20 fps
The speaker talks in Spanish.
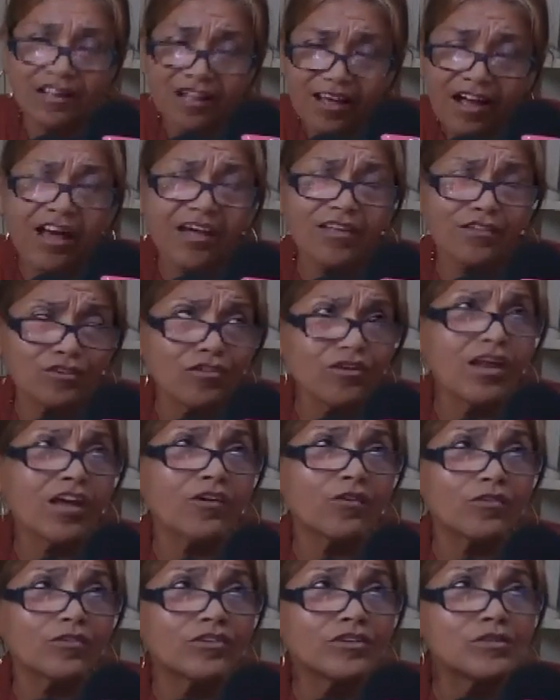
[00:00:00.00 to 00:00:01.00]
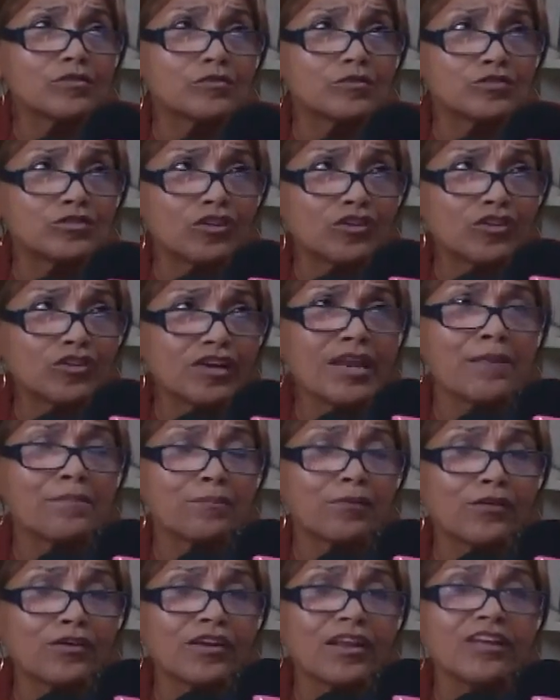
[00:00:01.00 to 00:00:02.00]
a Dios, la contribución y el
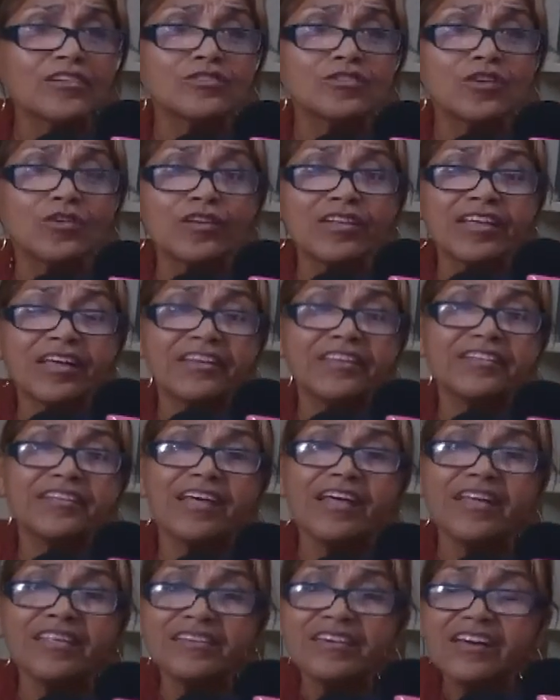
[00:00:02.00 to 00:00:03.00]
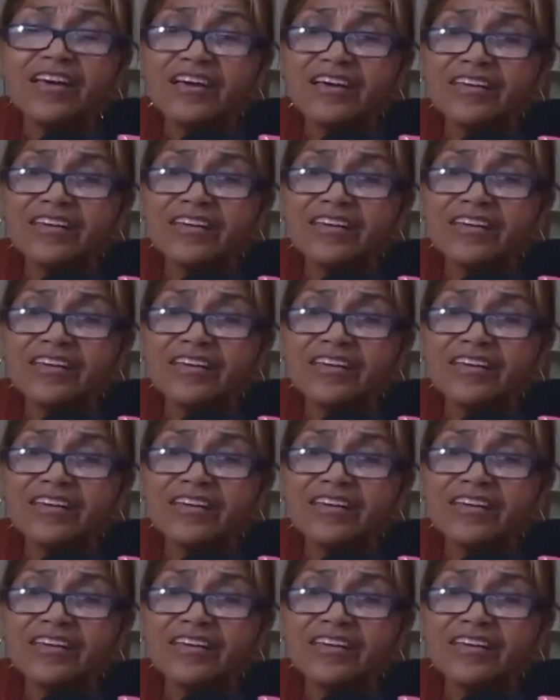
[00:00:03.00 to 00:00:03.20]
apoyo y la solidaridad.